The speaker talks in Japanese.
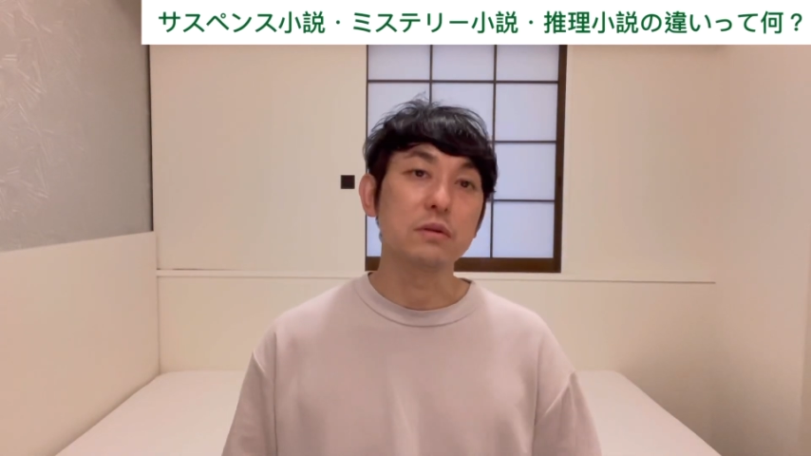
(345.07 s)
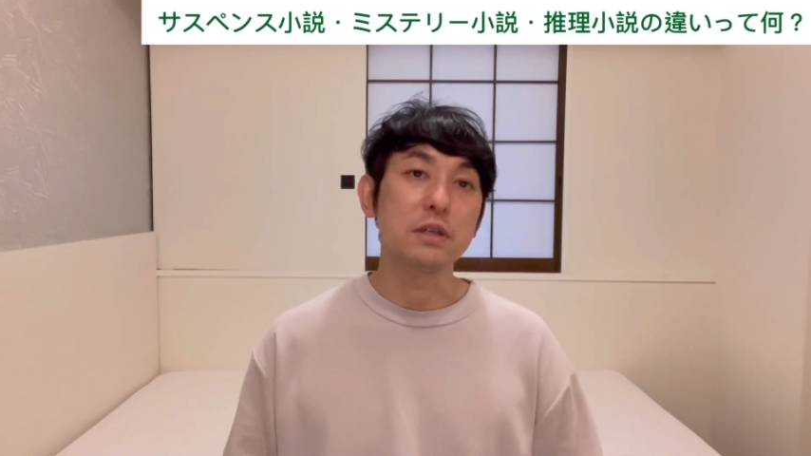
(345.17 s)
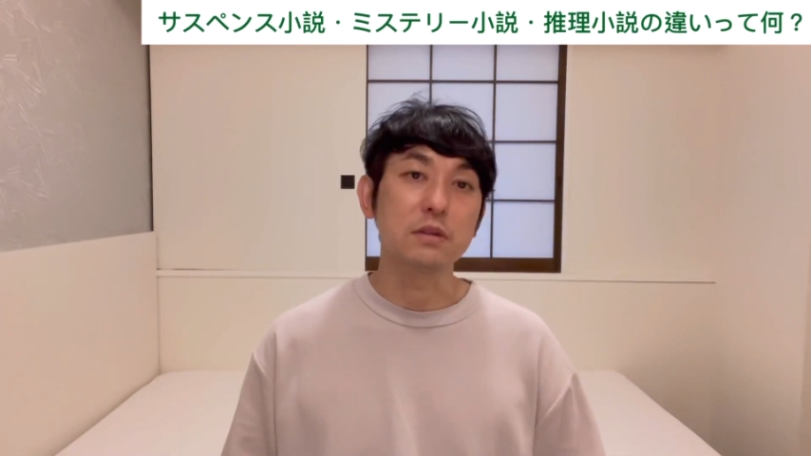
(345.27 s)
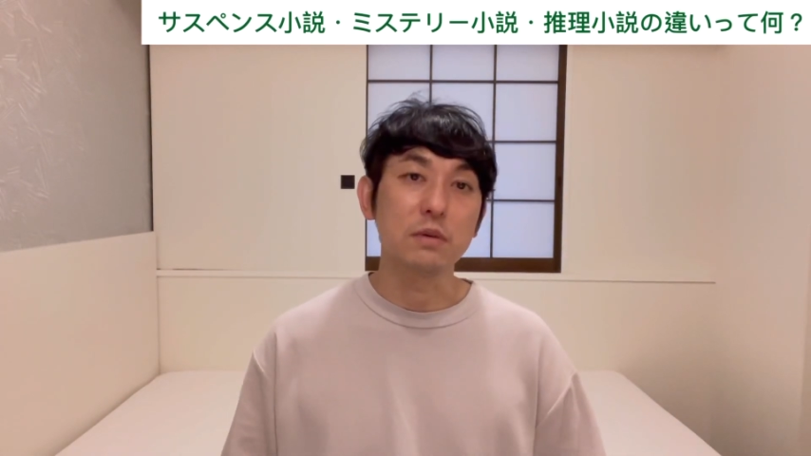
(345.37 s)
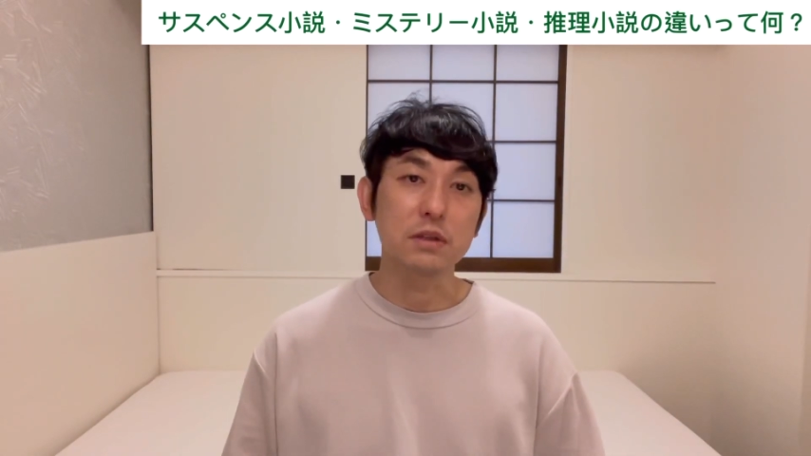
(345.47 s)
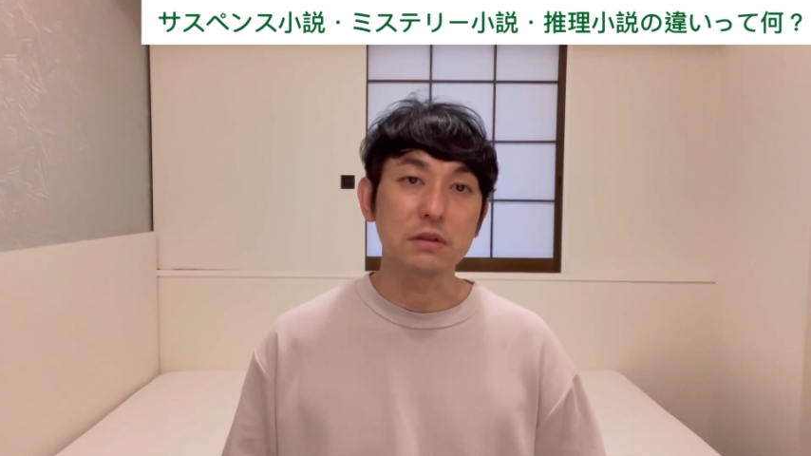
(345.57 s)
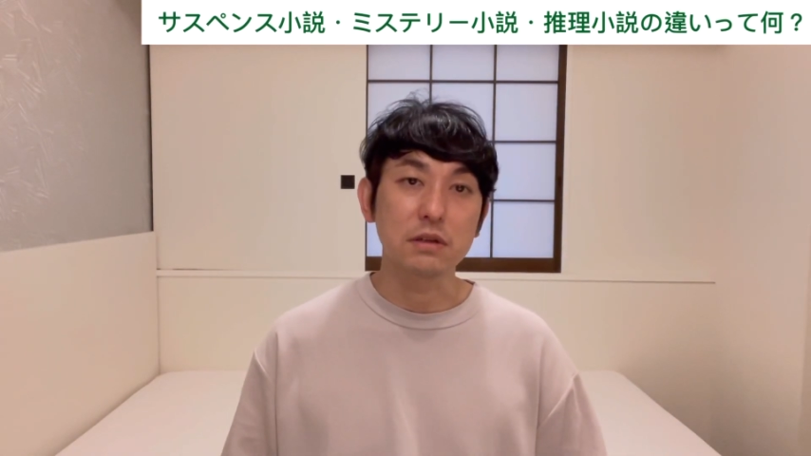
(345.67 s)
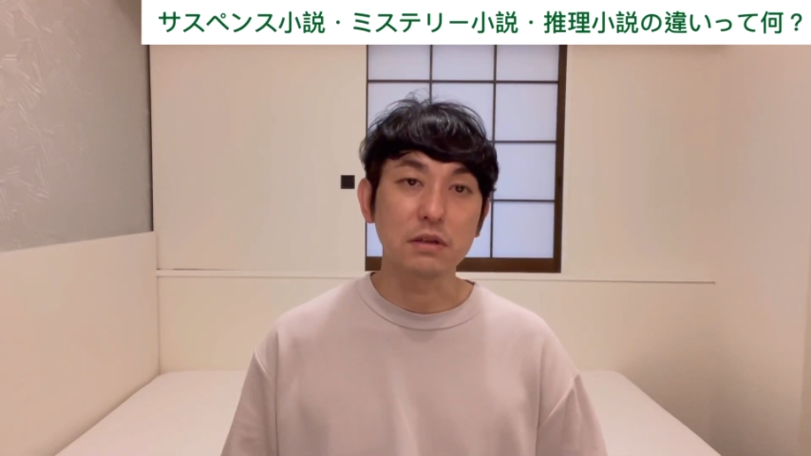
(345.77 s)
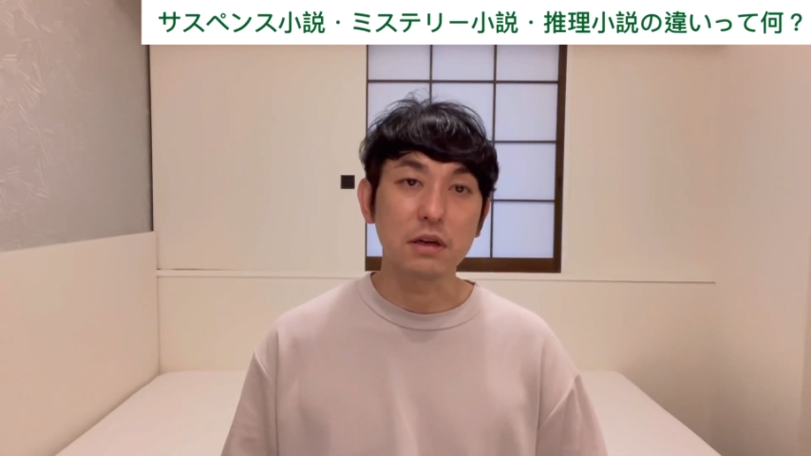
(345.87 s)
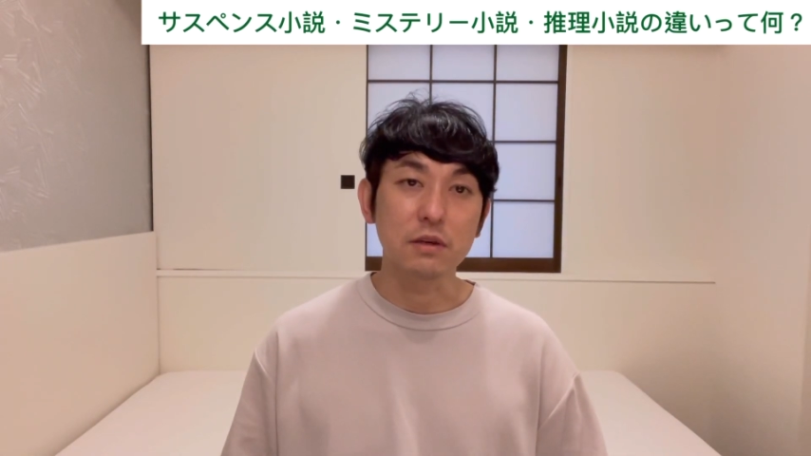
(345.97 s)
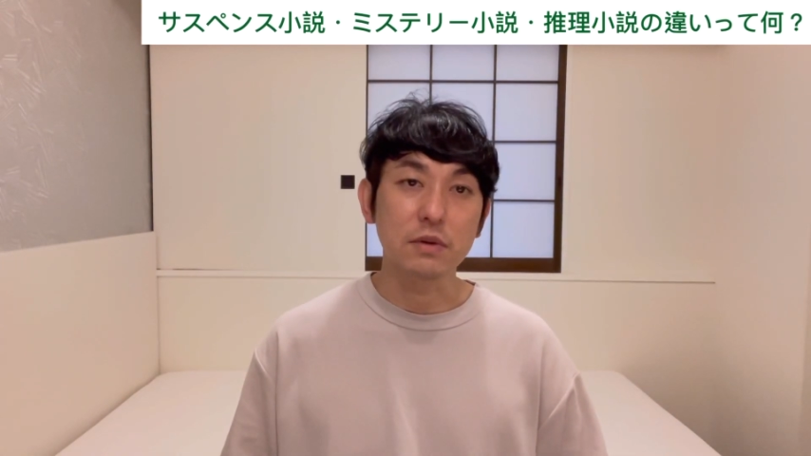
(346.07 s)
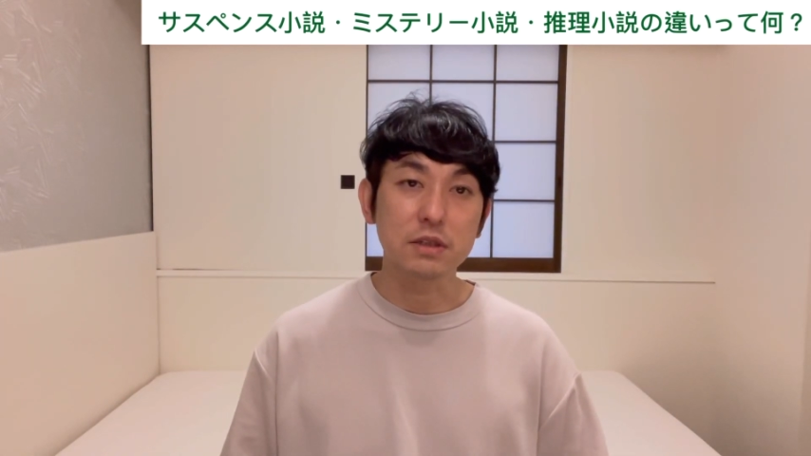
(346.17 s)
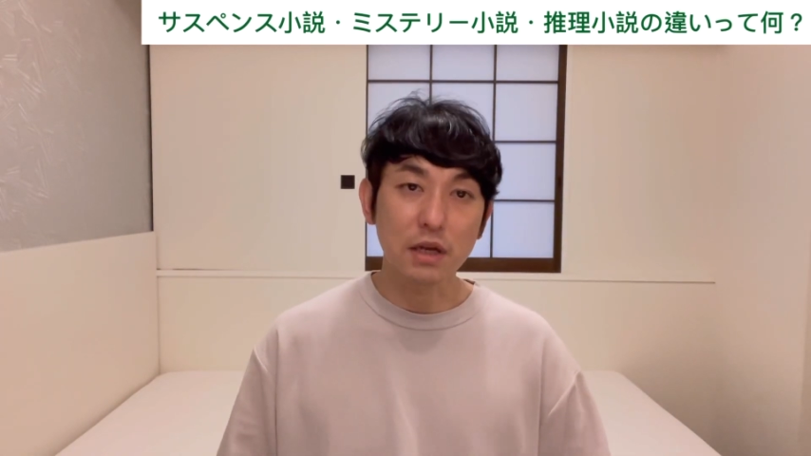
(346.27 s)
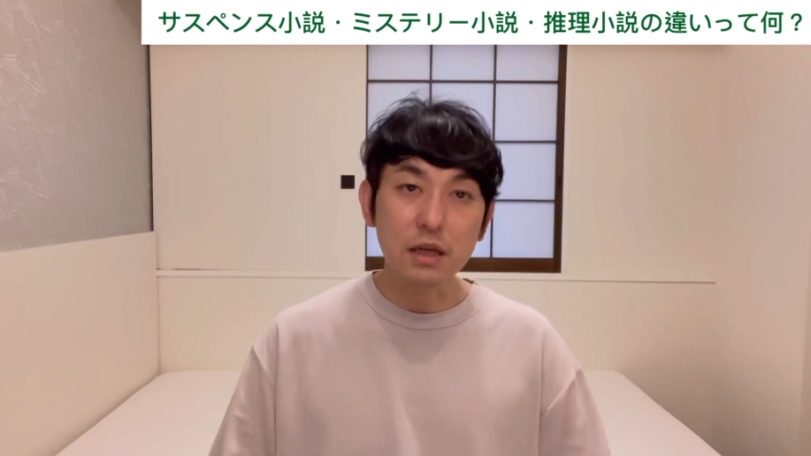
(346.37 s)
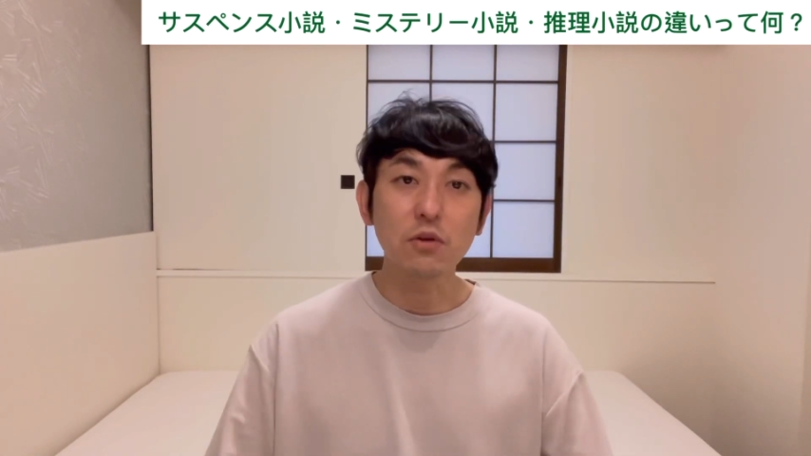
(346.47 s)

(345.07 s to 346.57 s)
を説明させていただきました。